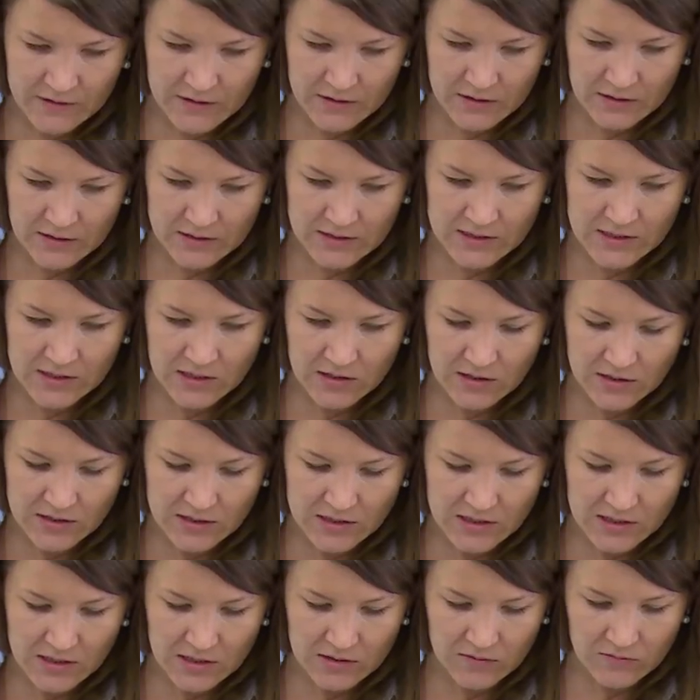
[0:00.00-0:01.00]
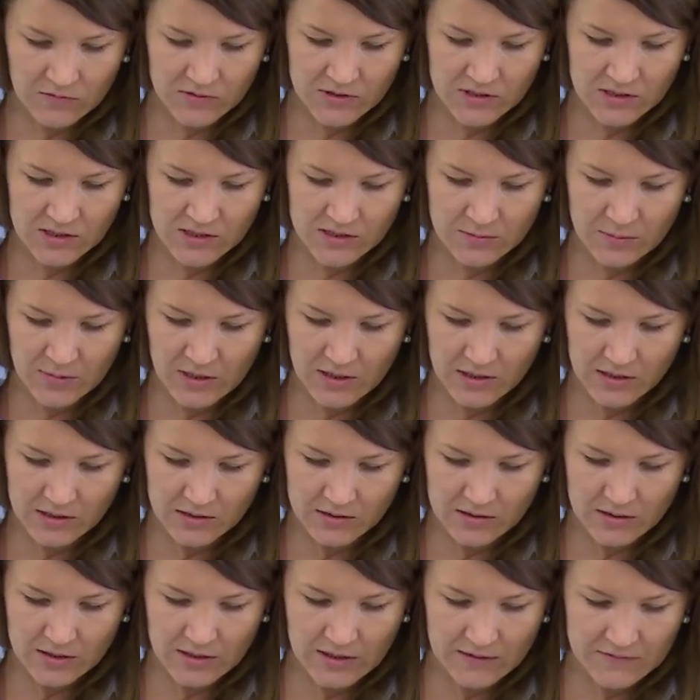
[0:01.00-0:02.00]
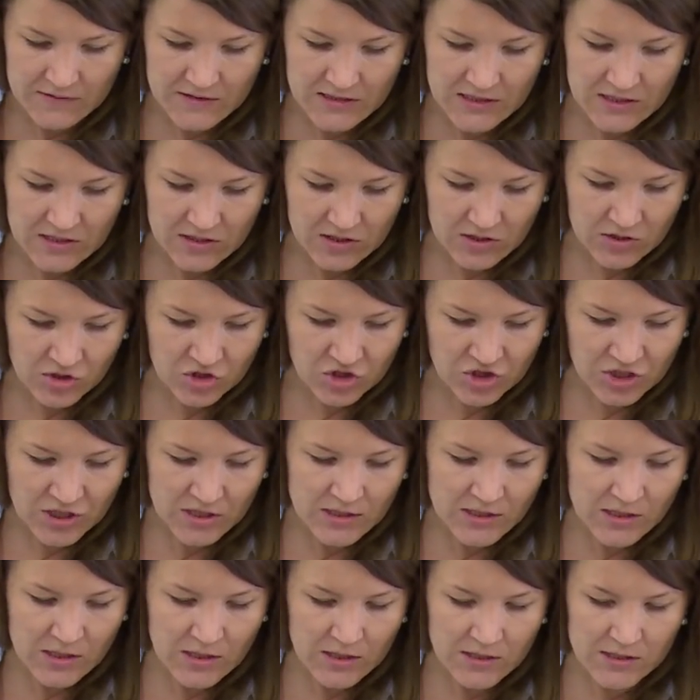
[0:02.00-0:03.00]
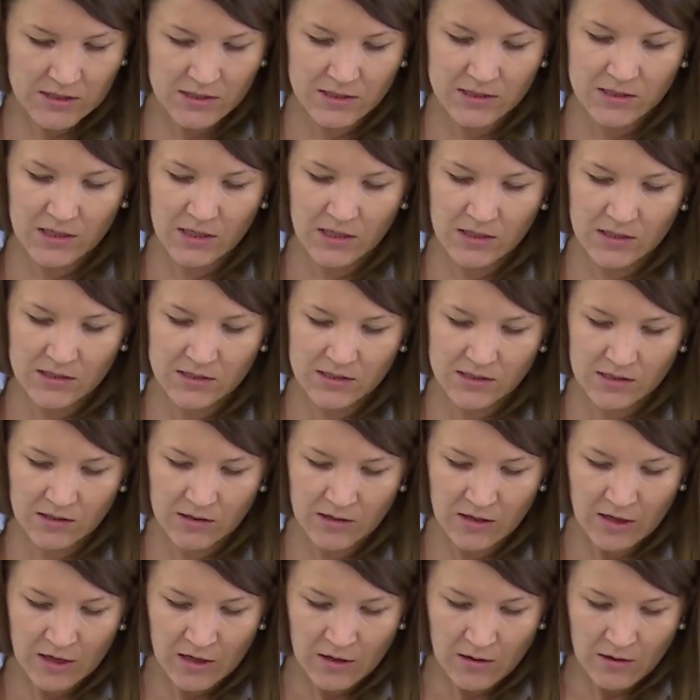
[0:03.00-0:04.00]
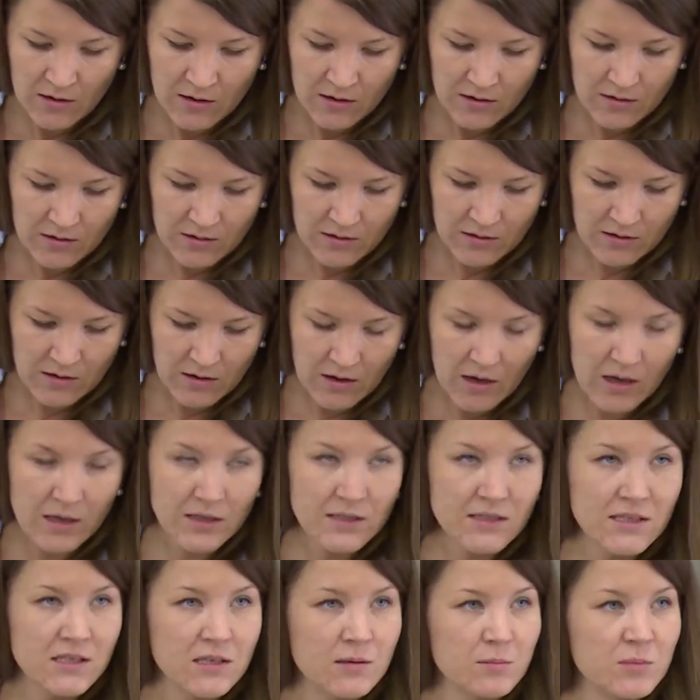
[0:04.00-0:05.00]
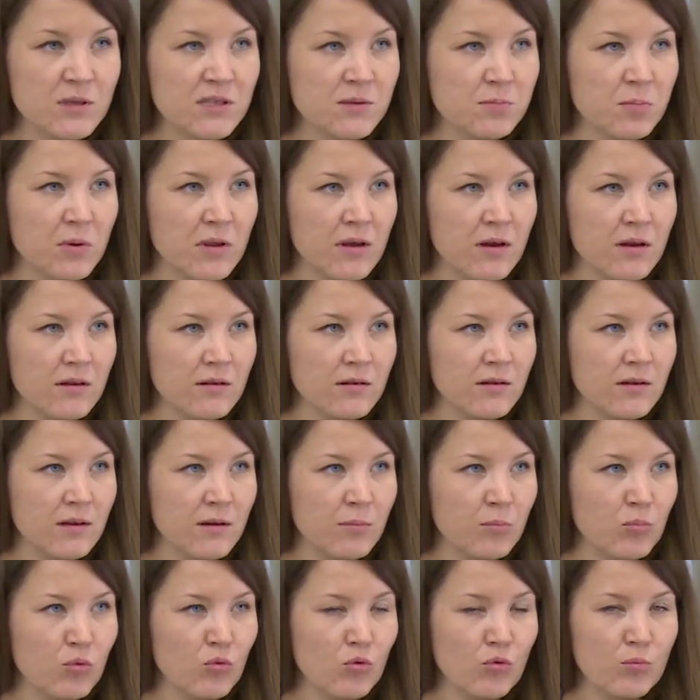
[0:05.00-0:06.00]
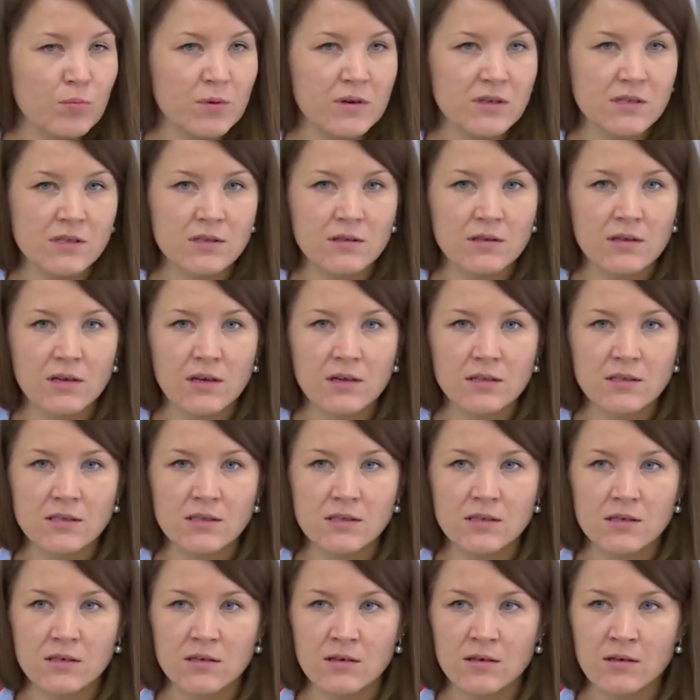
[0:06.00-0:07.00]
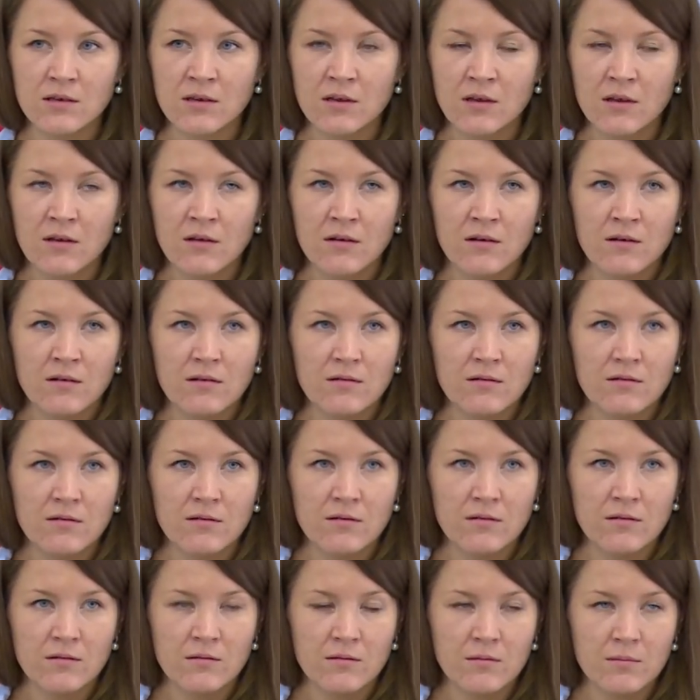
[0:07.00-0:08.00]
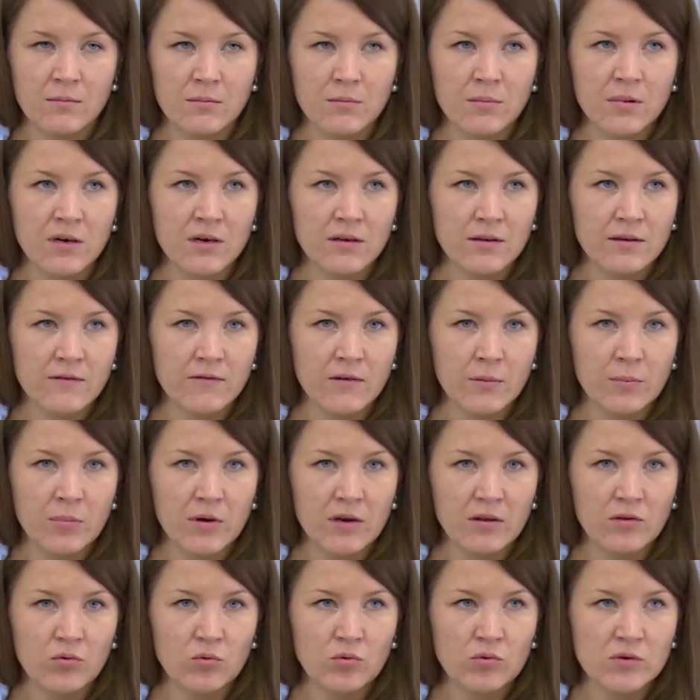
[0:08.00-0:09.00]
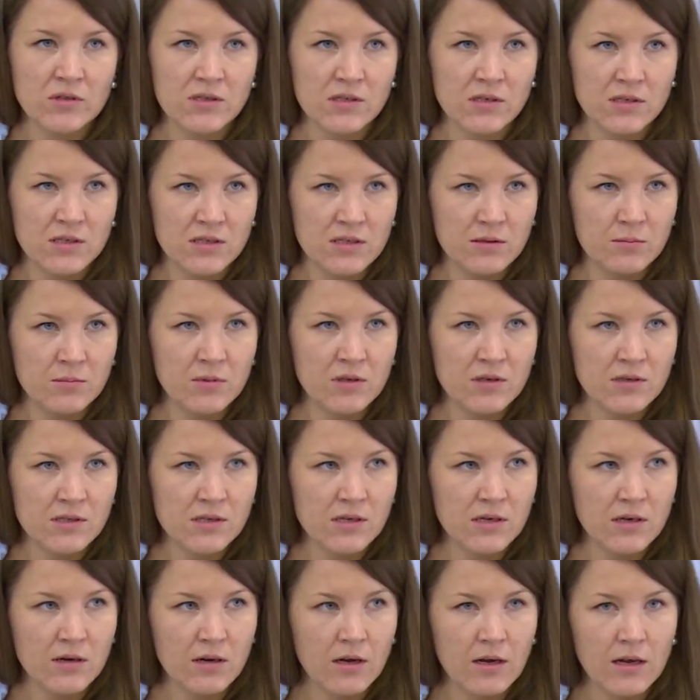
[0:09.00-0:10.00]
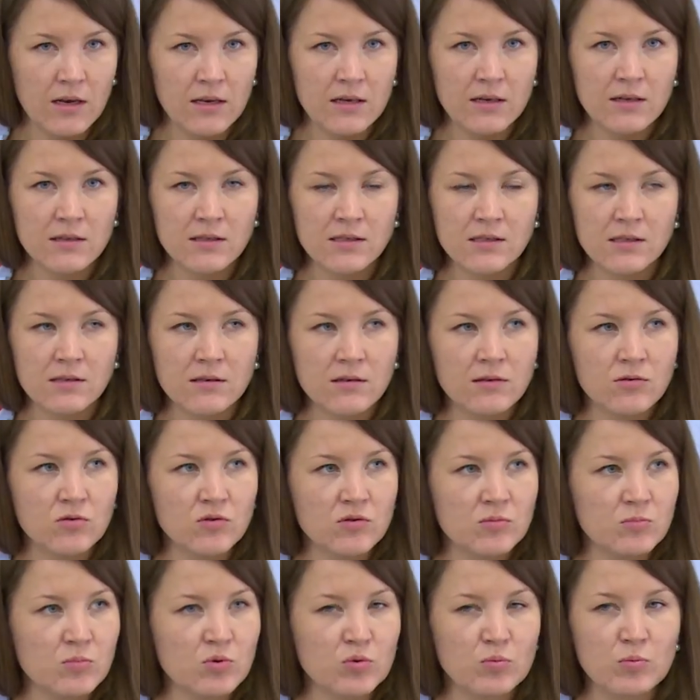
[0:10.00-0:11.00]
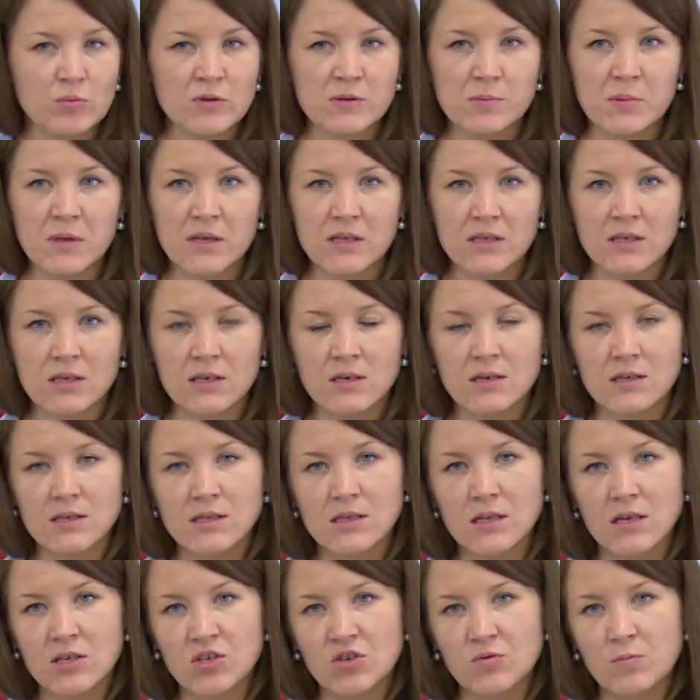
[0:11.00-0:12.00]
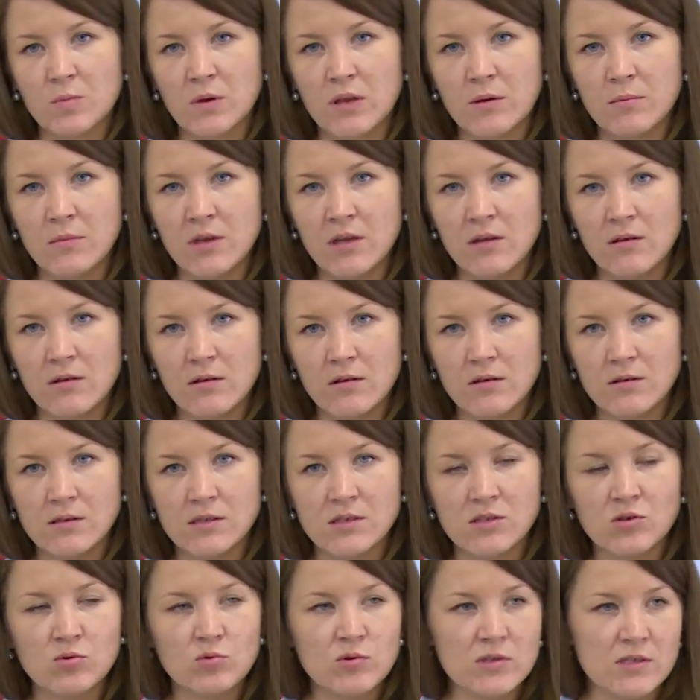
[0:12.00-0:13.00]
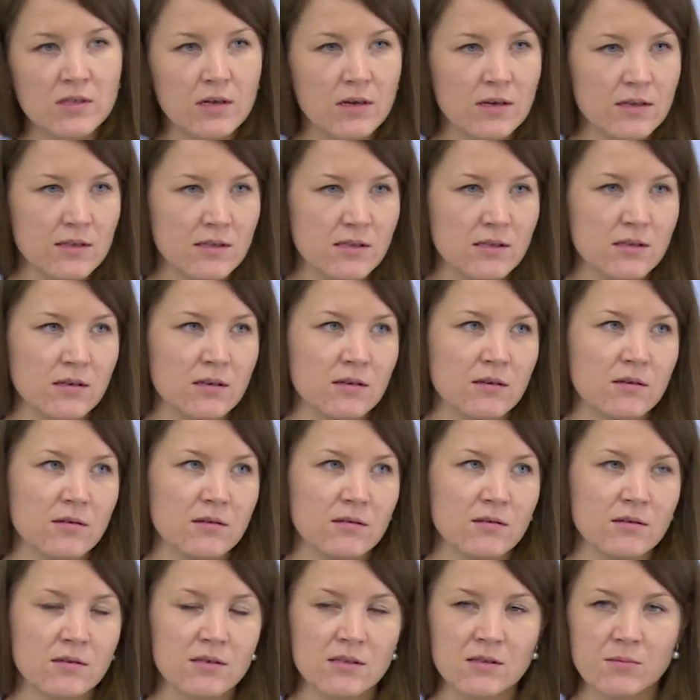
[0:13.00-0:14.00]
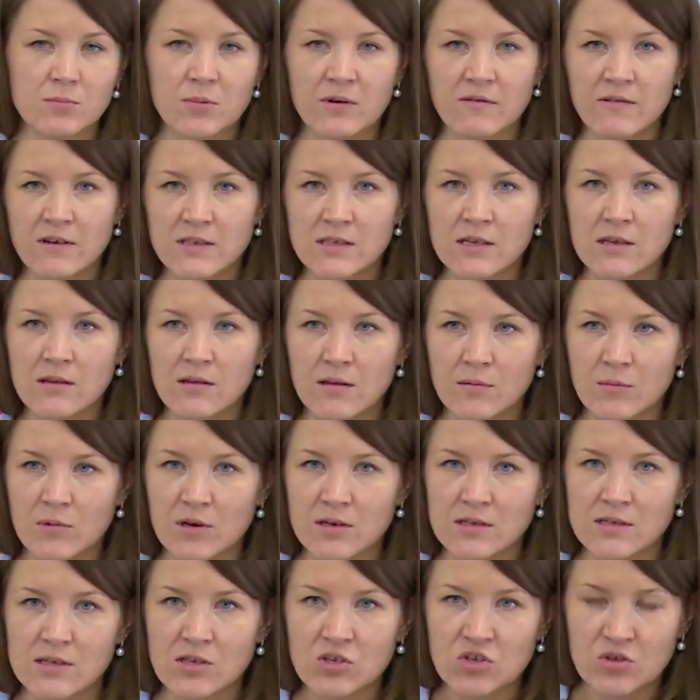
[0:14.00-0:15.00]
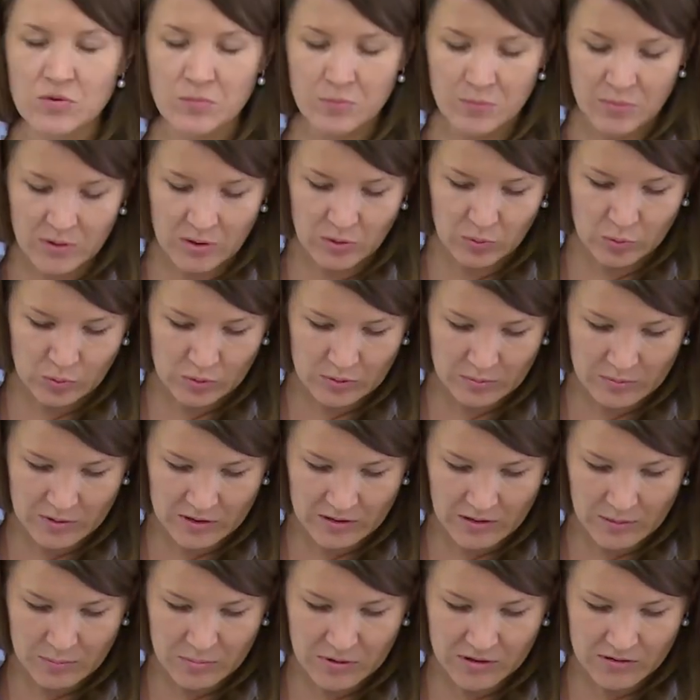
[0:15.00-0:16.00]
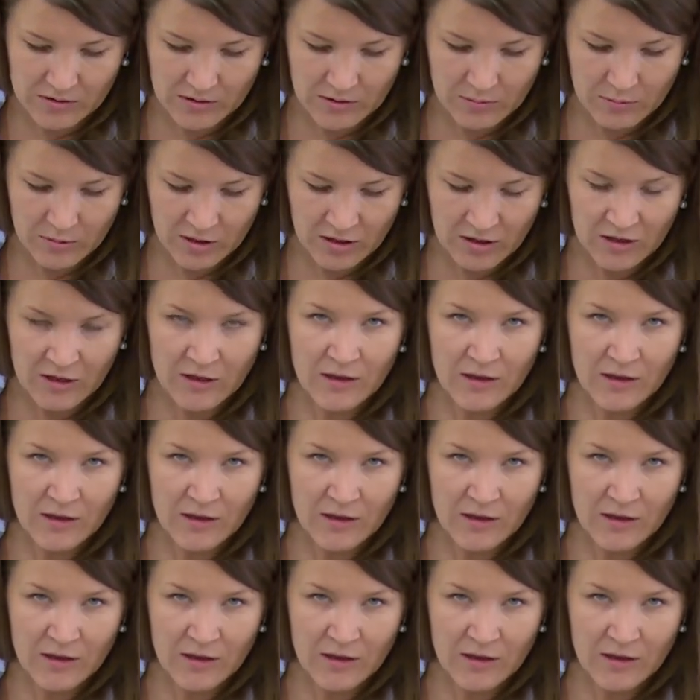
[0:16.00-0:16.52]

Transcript: этот день, 10 сентября, для всех жителей состоится э, акция бесплатная по презентации э, брендовой продукции «Сибирская коллекция». Это будет бесплатная раздача пельменей с дегустацией, с проводительными различными продуктами и напитками.